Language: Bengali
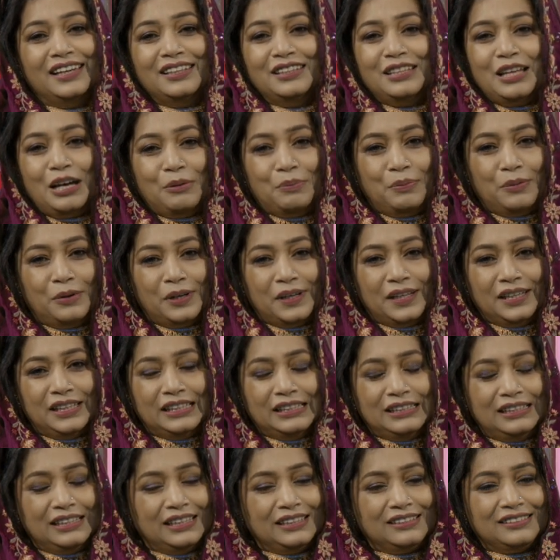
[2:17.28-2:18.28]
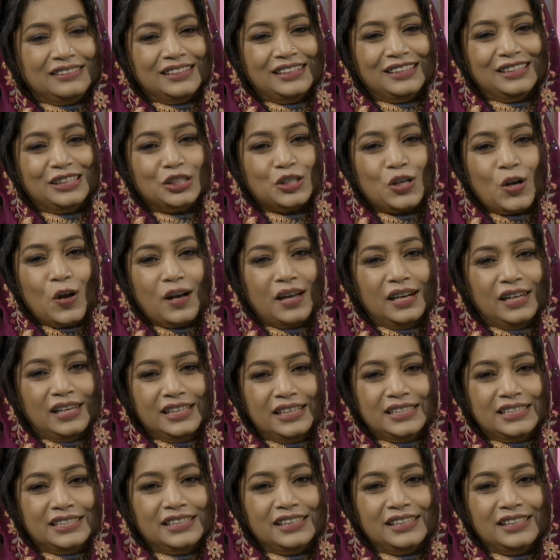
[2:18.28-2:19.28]
তারপরে ঈদের সকালের
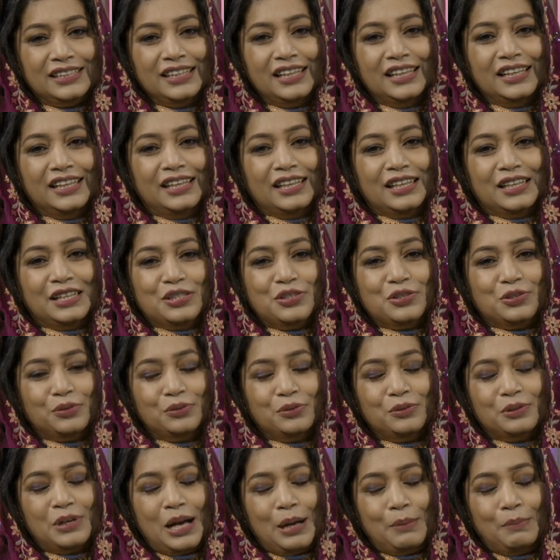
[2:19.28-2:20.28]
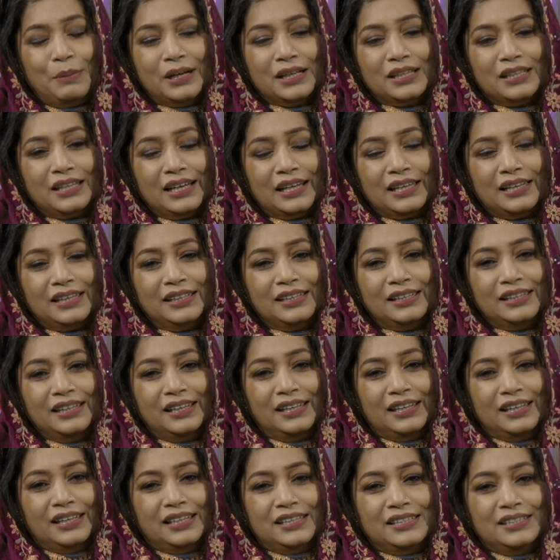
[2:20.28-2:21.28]
যে কিছু খাবার থাকে
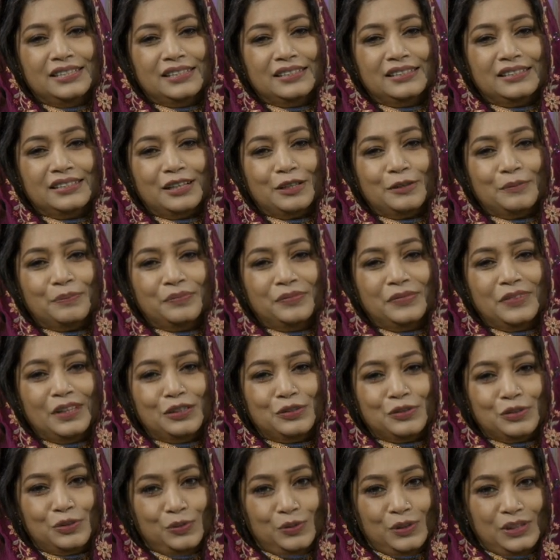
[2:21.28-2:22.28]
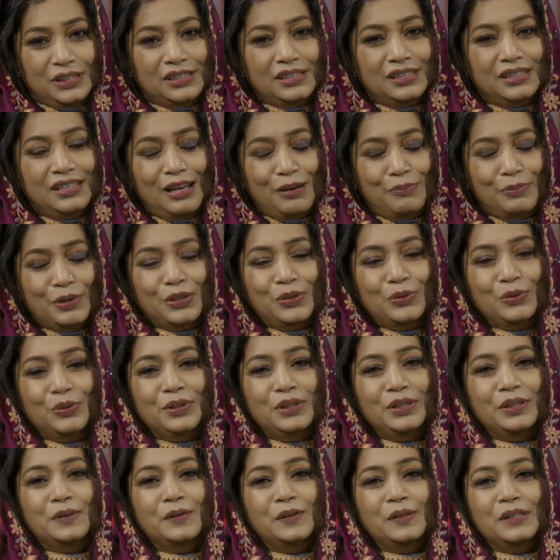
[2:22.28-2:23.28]
যেটা মানে, সুইট আমরা
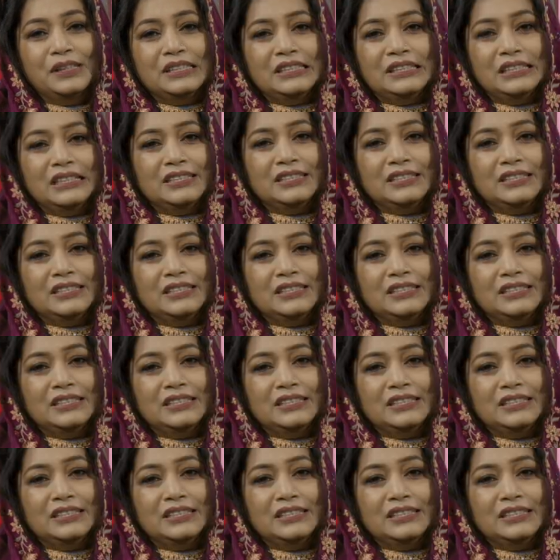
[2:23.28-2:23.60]
তৈরি করি যে